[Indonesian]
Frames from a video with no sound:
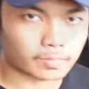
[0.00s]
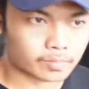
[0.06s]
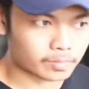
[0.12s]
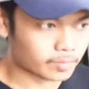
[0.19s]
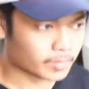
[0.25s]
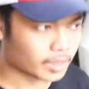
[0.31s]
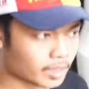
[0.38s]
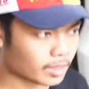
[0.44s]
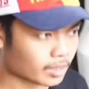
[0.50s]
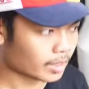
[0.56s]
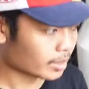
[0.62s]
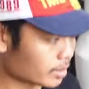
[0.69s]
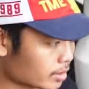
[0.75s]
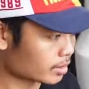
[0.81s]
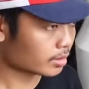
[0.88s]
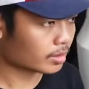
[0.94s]
Nah
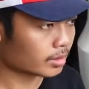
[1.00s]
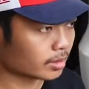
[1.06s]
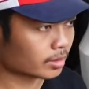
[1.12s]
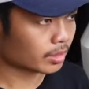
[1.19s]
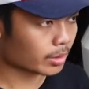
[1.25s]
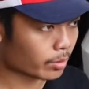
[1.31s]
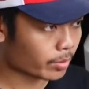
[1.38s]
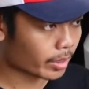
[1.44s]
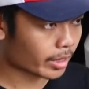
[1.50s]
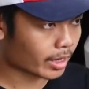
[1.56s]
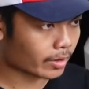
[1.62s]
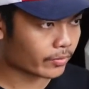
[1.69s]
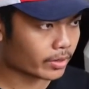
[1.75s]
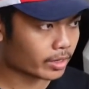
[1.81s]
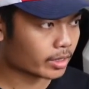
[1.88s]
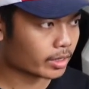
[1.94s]
guys, eh, di mobil HRV
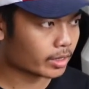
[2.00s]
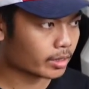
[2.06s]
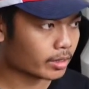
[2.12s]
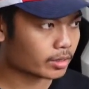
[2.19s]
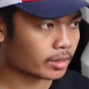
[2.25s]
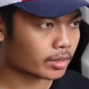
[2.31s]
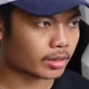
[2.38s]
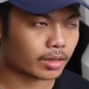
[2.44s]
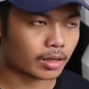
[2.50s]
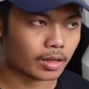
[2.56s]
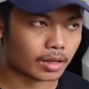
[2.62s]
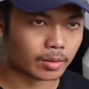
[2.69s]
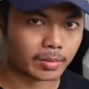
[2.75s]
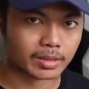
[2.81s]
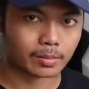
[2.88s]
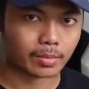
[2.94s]
ini kita
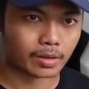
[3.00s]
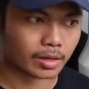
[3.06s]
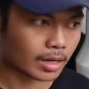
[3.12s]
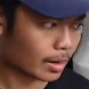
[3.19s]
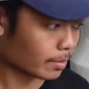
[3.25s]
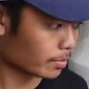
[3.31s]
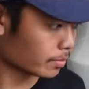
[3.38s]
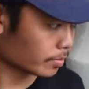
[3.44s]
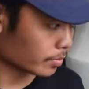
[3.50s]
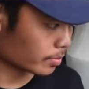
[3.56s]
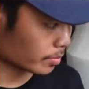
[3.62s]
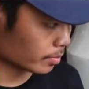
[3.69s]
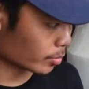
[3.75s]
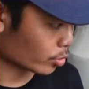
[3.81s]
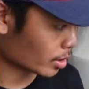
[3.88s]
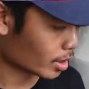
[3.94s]
akan pasang perdam
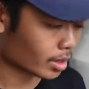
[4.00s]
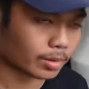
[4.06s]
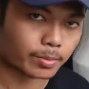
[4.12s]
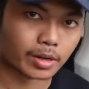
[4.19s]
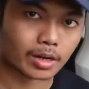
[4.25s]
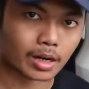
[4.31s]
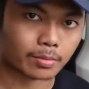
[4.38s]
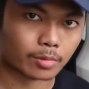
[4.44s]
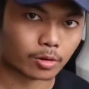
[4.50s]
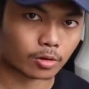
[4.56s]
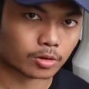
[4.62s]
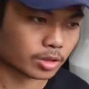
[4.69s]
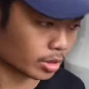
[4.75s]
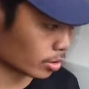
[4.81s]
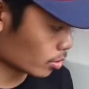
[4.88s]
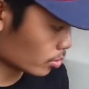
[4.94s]
menggunakan perdam drone
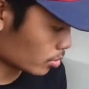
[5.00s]
zero.